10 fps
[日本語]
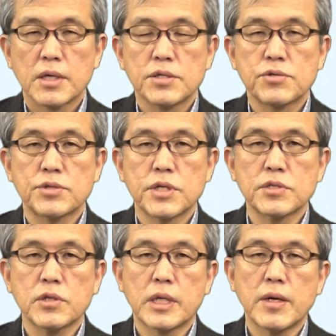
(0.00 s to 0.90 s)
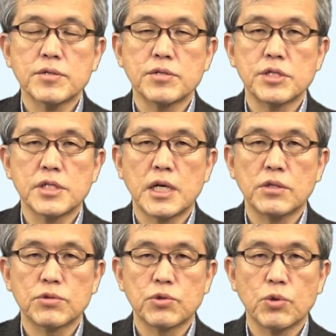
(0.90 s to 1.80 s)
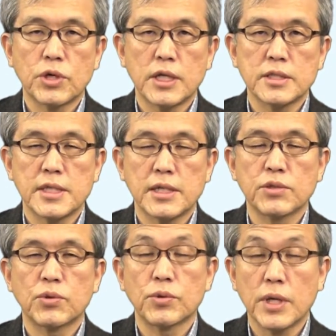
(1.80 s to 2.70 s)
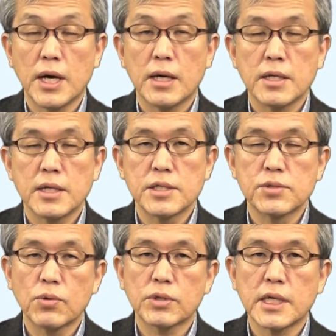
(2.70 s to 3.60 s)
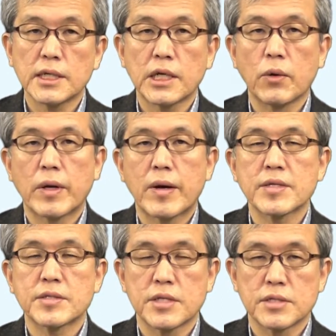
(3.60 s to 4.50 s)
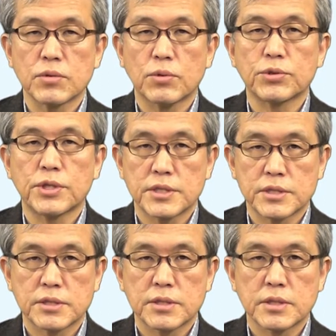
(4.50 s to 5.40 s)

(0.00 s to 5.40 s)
主説の表す事態の条件になるような依存関係を表す説のことです。